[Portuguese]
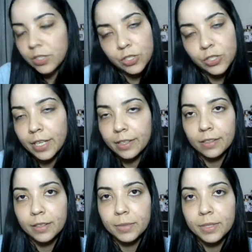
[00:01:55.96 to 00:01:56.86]
gente
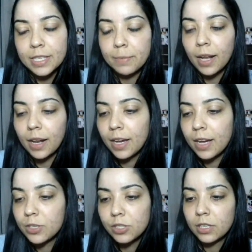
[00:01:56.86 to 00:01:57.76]
reclama dessa
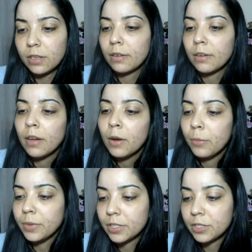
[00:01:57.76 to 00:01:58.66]
embalagem, que
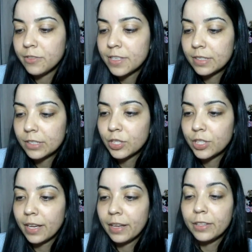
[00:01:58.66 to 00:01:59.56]
muitas vezes,
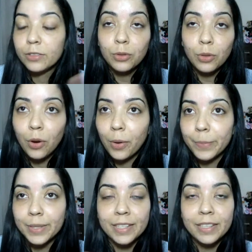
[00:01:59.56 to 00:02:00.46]
né, em
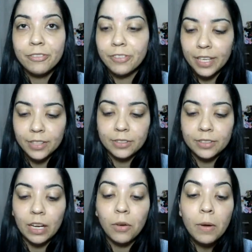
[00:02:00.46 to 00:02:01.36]
top, dá defeito e
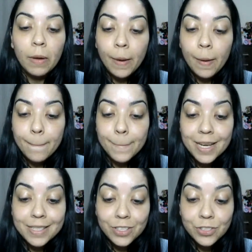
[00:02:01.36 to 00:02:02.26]
tal.
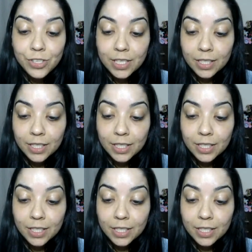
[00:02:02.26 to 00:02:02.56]
Mas a dica